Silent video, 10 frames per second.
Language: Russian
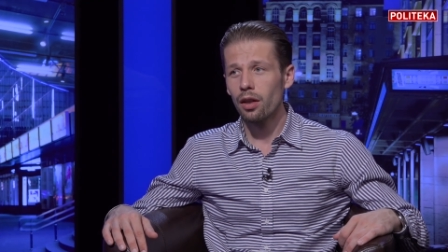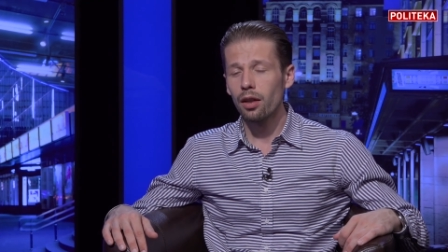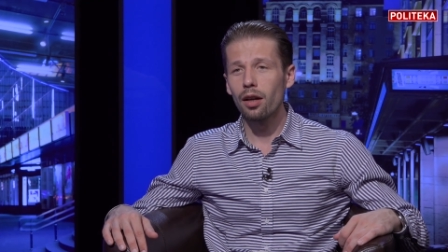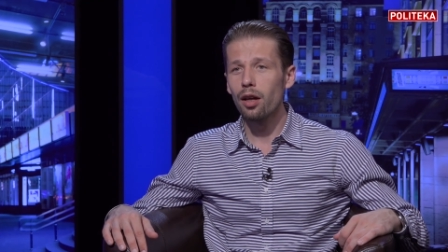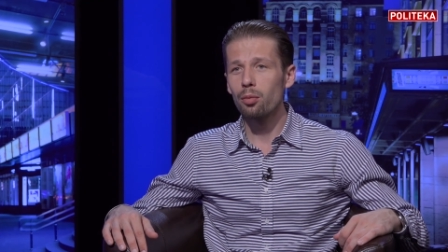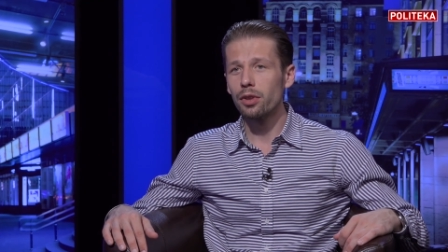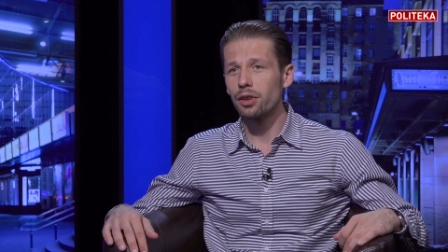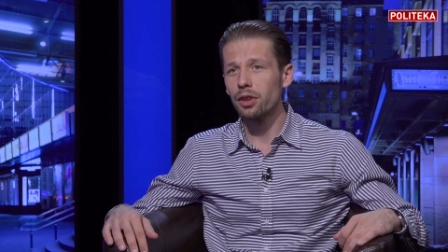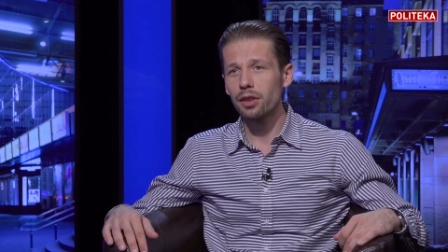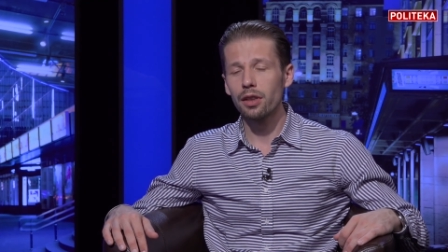какая бы
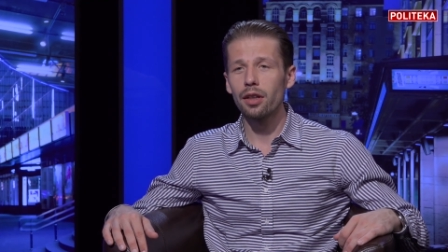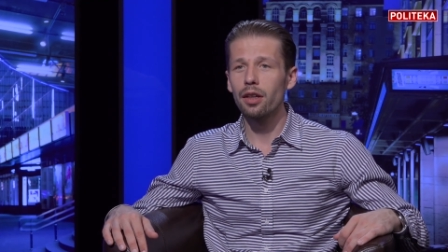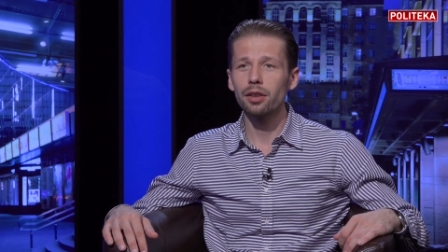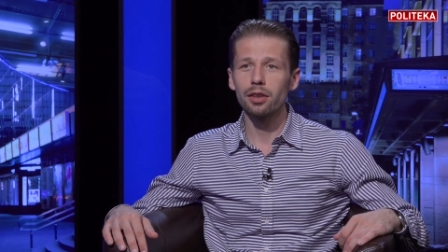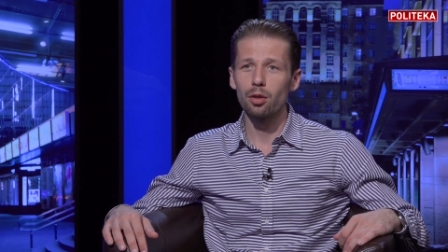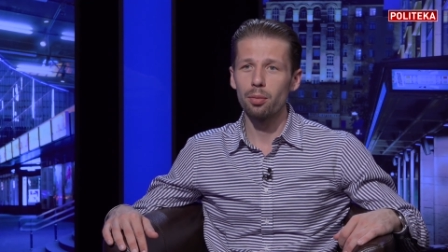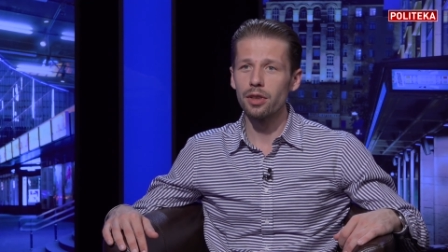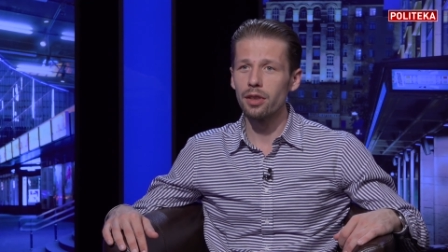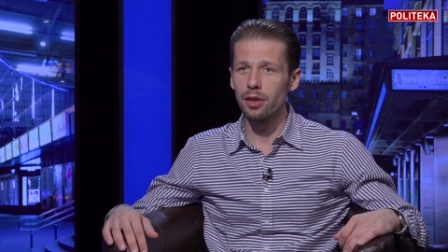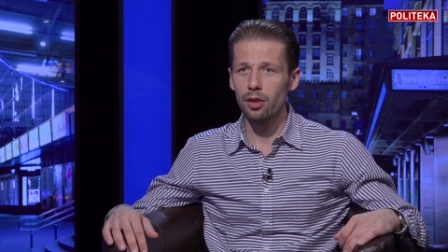сейчас категорическая
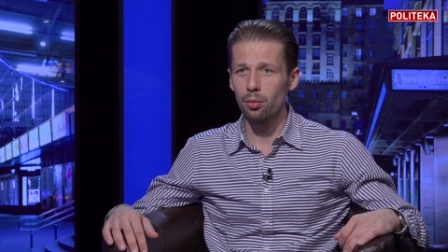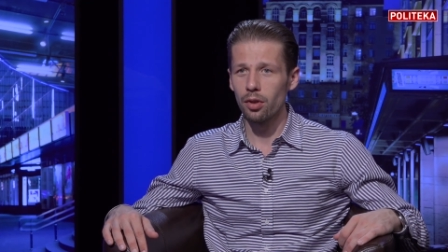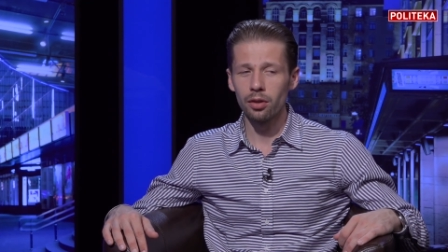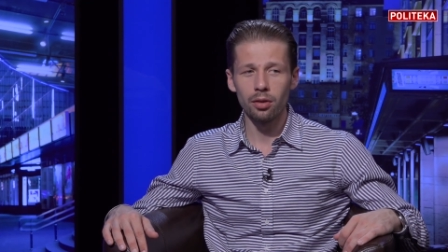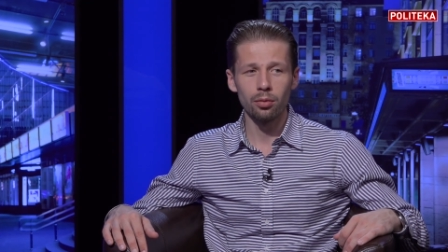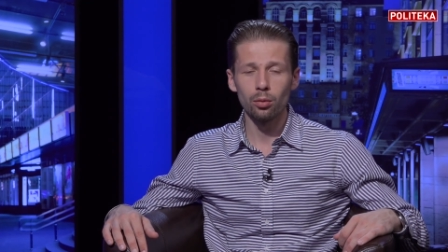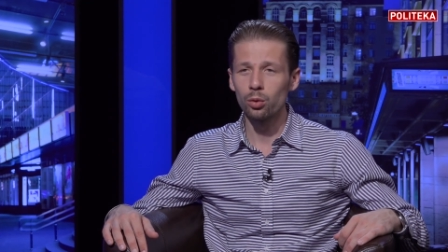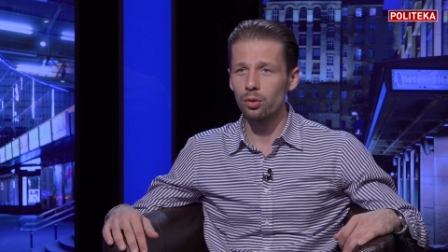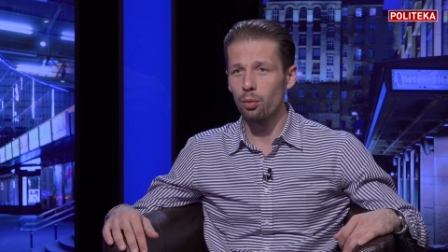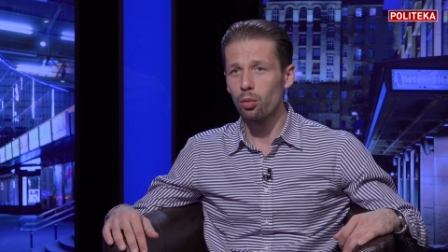позиция не была там у
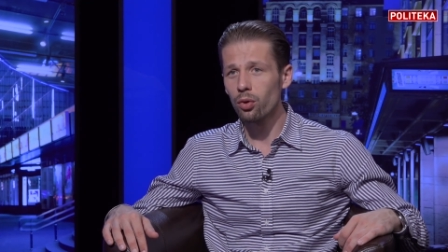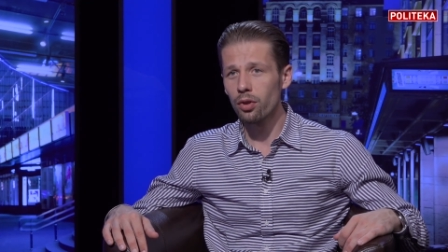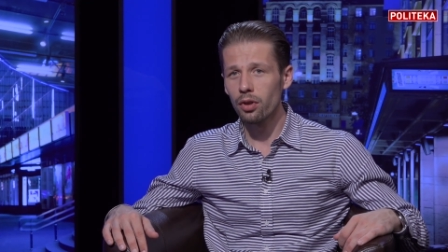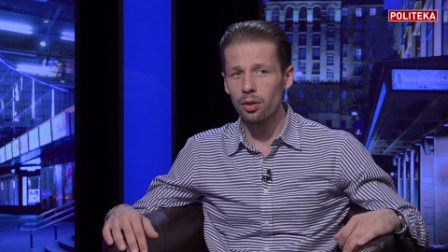свободы,